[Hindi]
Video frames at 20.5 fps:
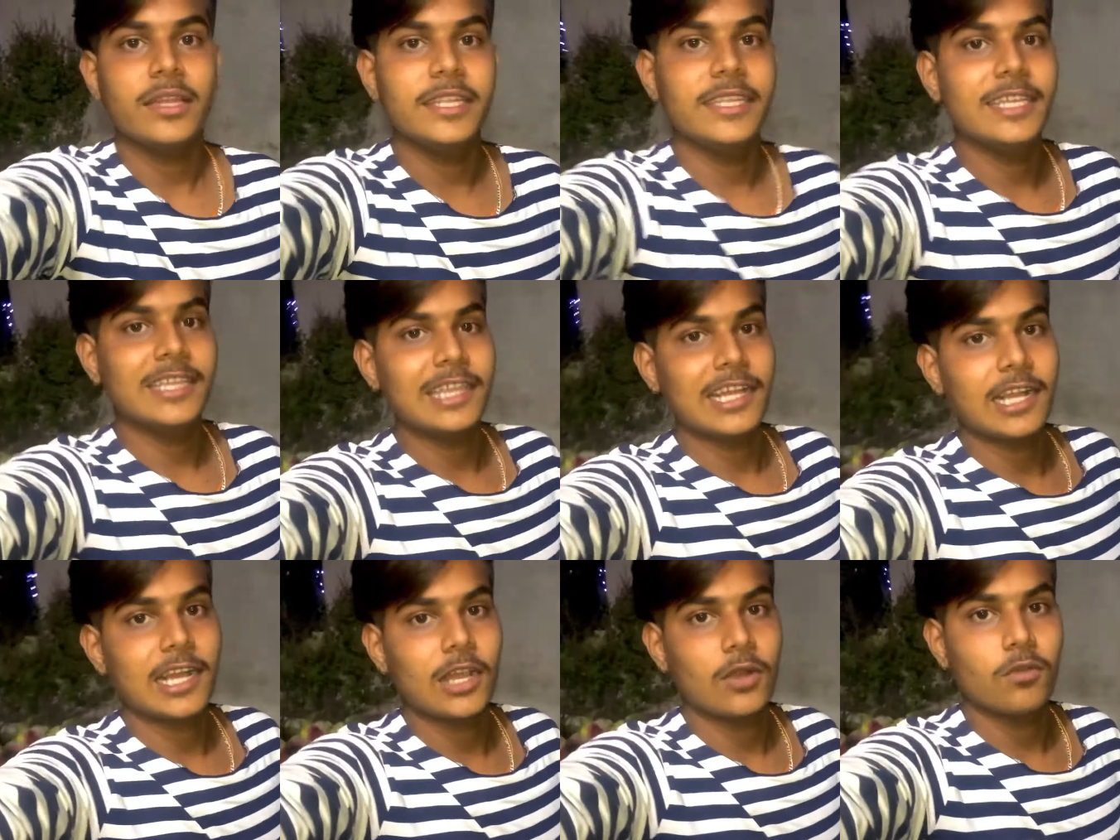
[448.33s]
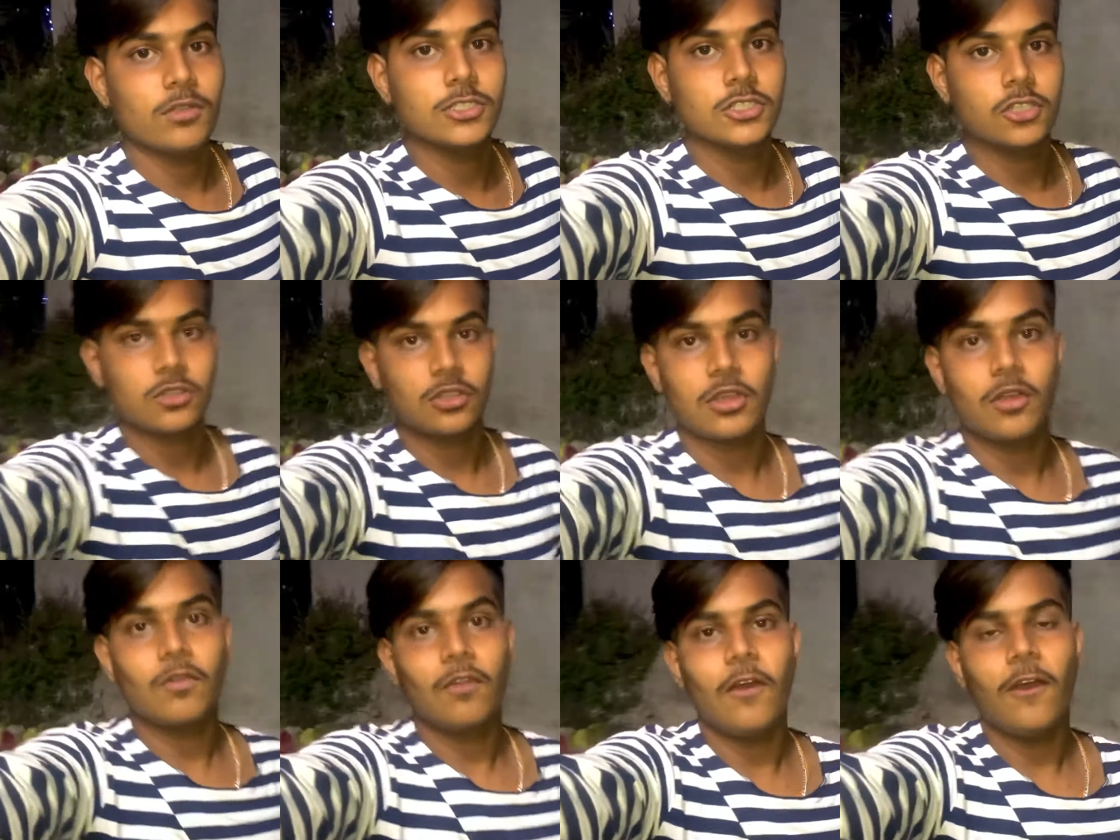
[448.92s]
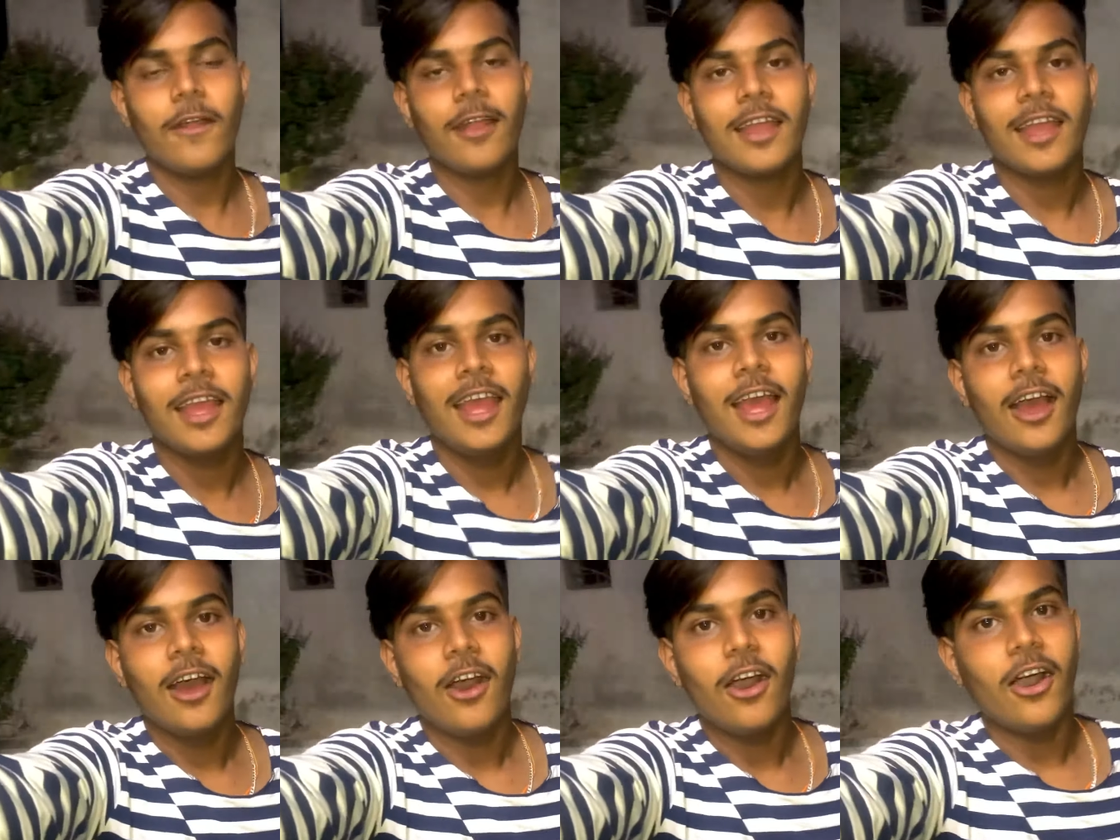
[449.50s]
ये था करवा चौथ का
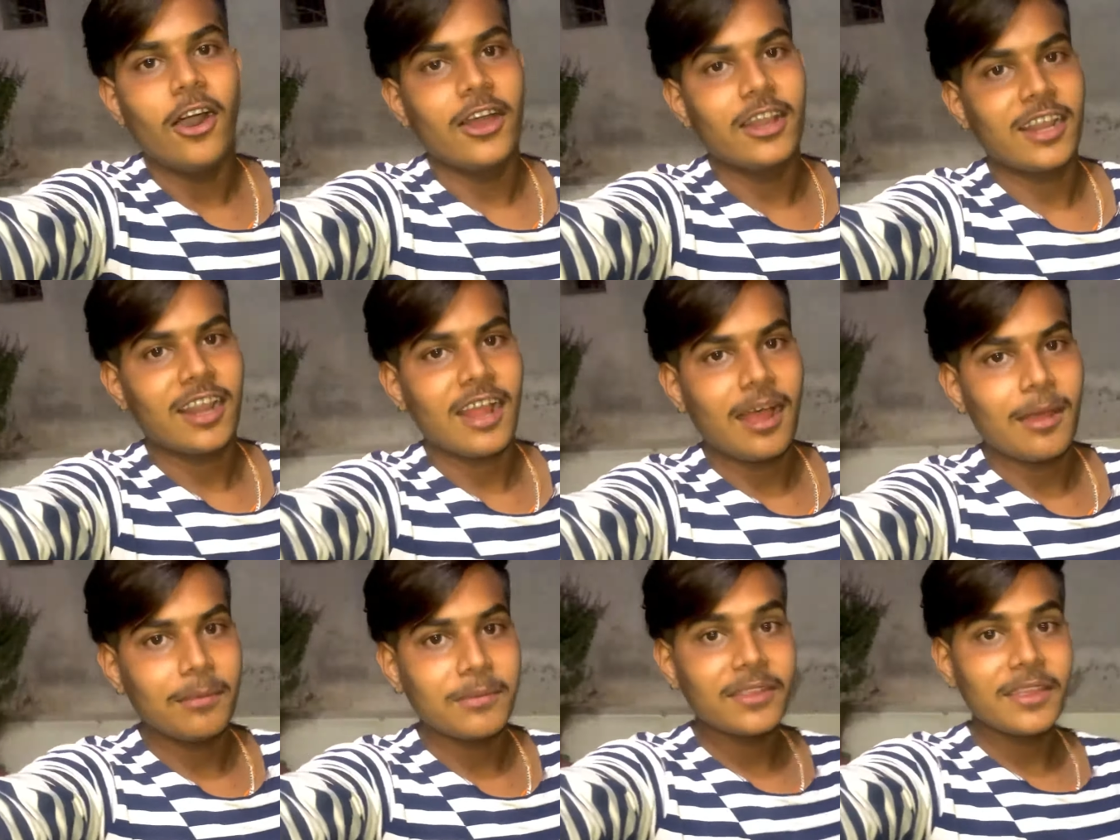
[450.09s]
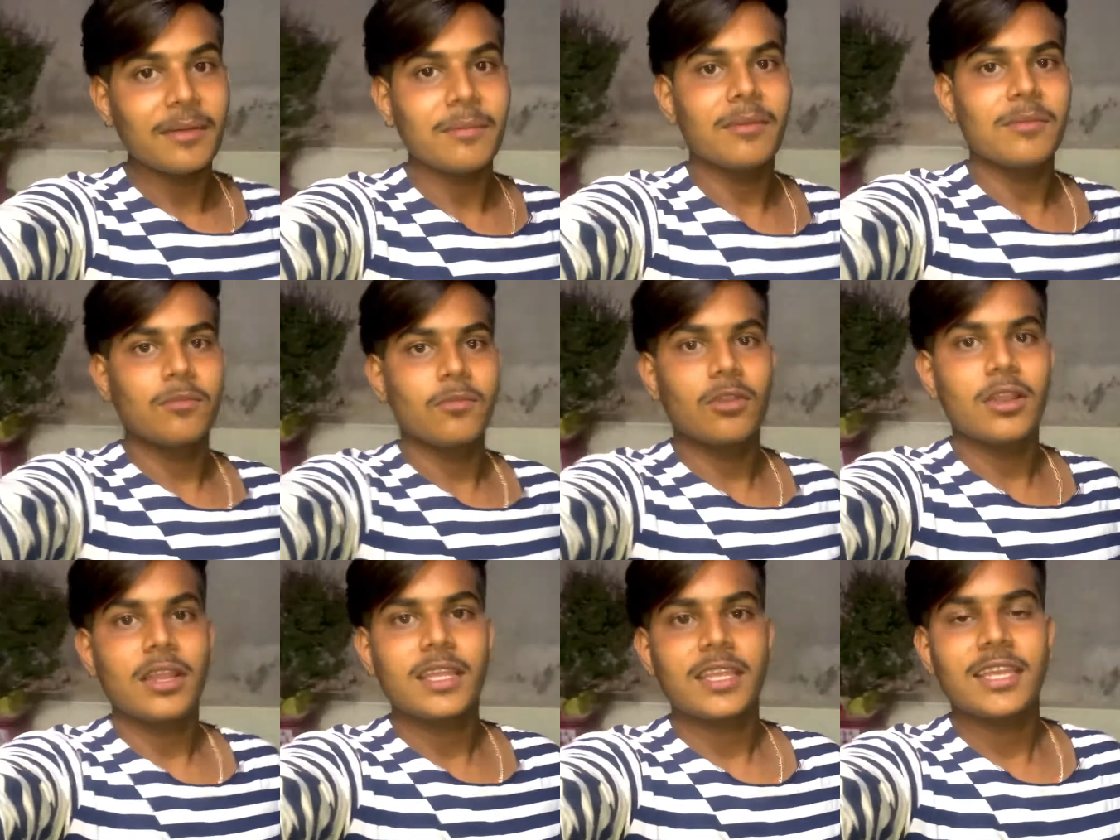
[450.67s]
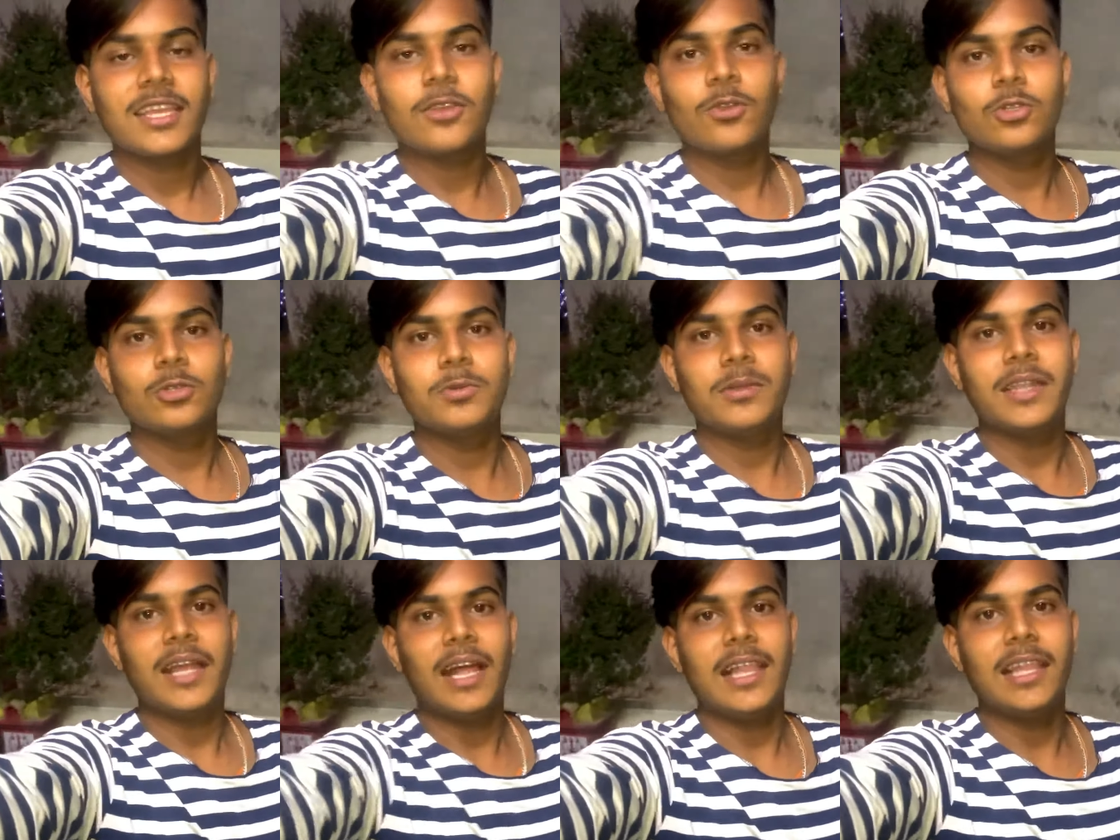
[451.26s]
व्लॉग और आप ये मत बोलना कि कुछ
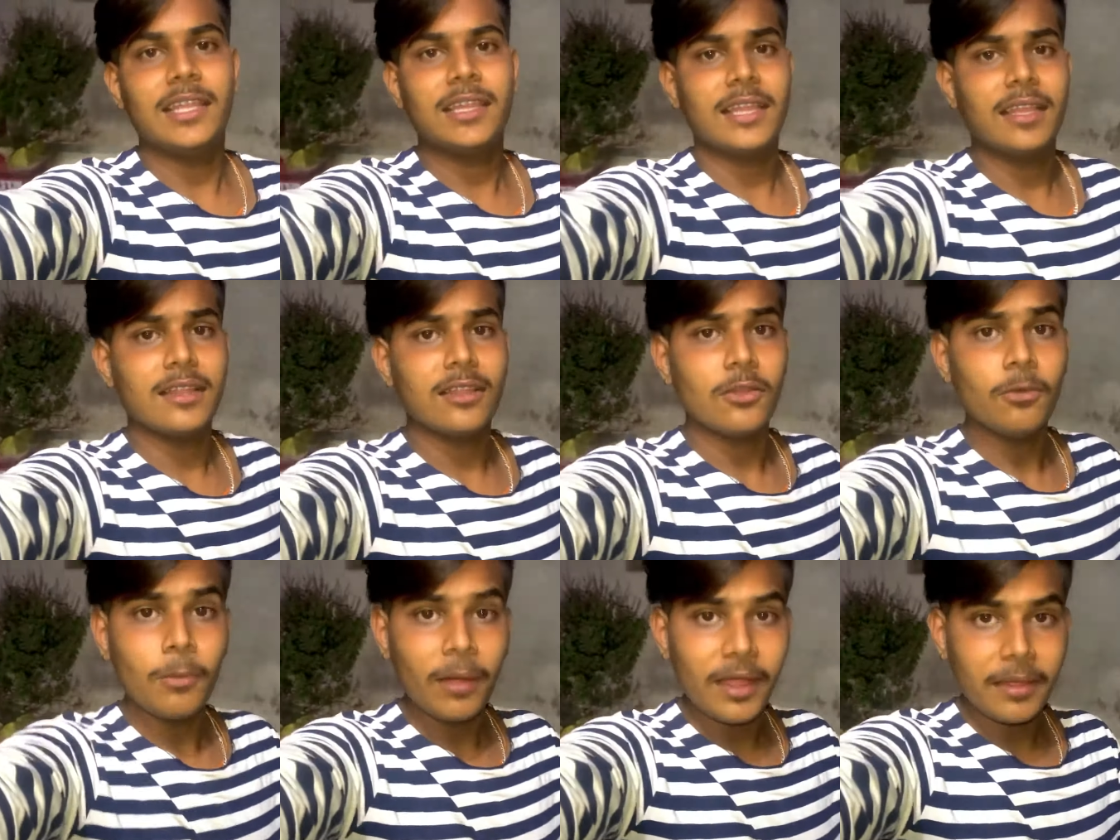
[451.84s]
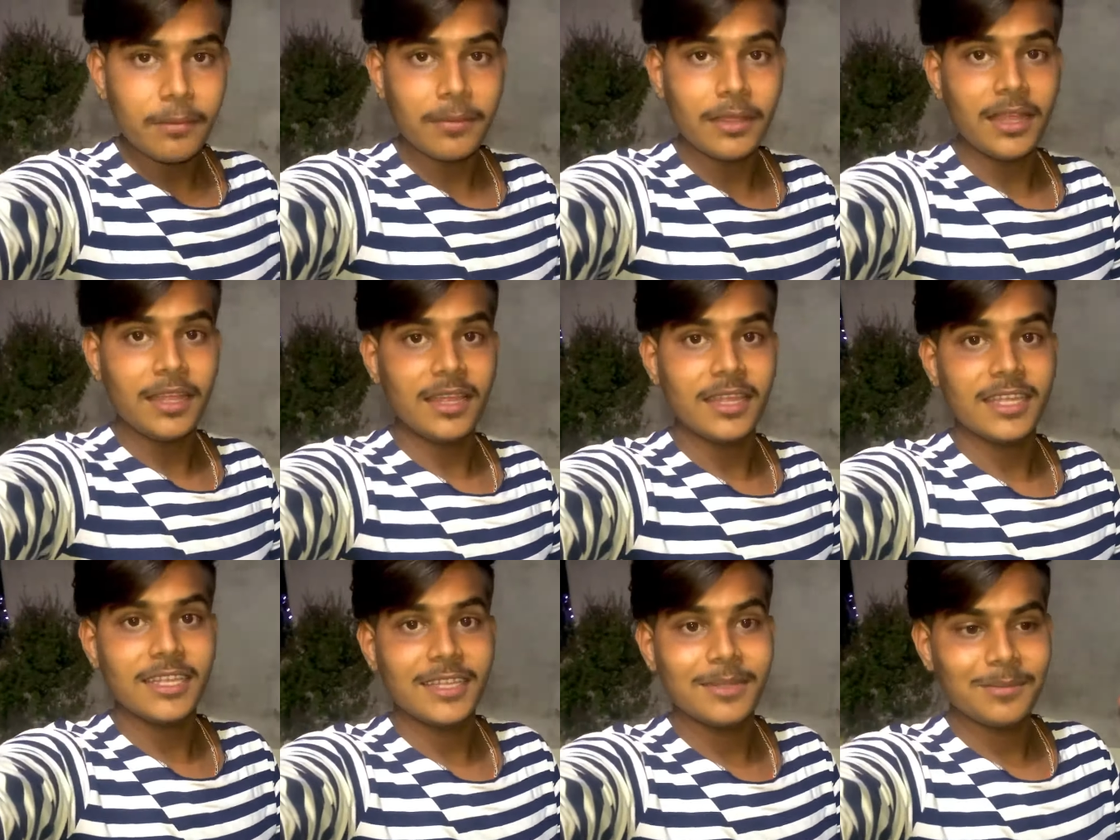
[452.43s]
भी डाल देता है भाई मैं